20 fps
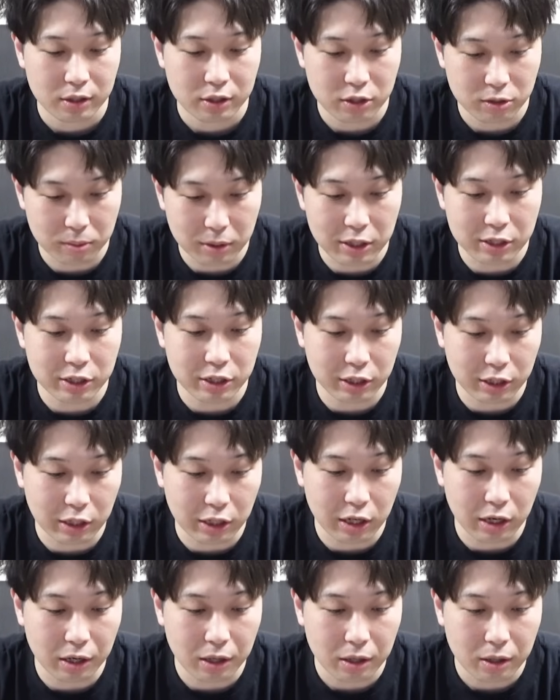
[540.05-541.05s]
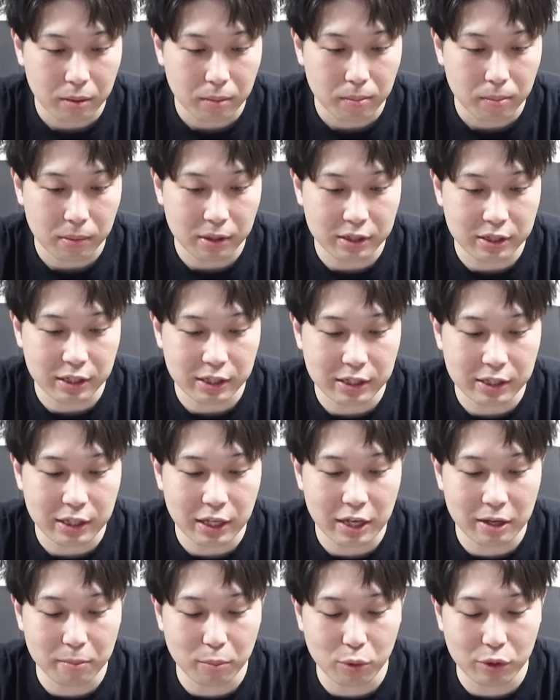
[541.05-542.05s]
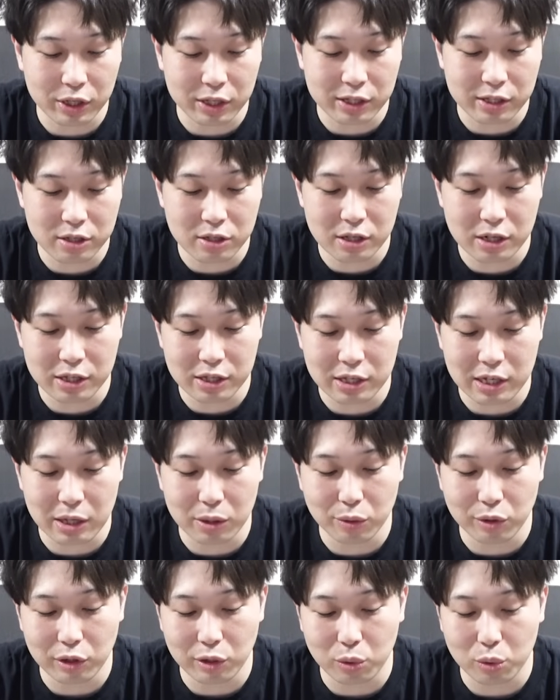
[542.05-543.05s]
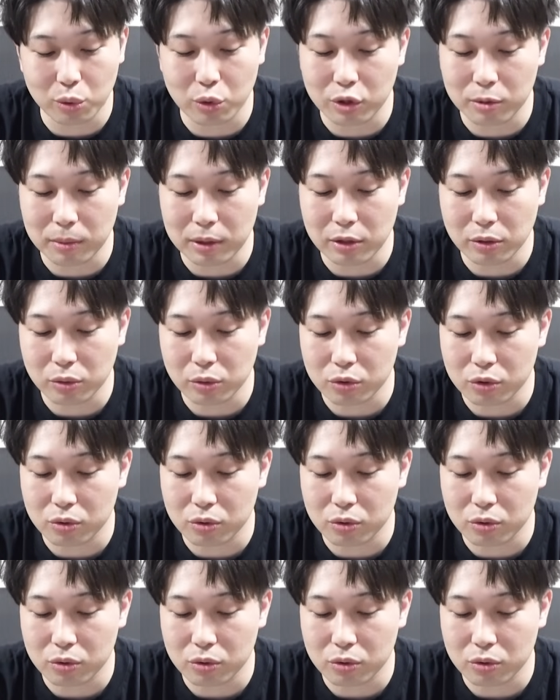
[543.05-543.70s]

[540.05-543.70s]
素晴らしいキャラ。まあ、実際もう必須で使うってところ、今のところ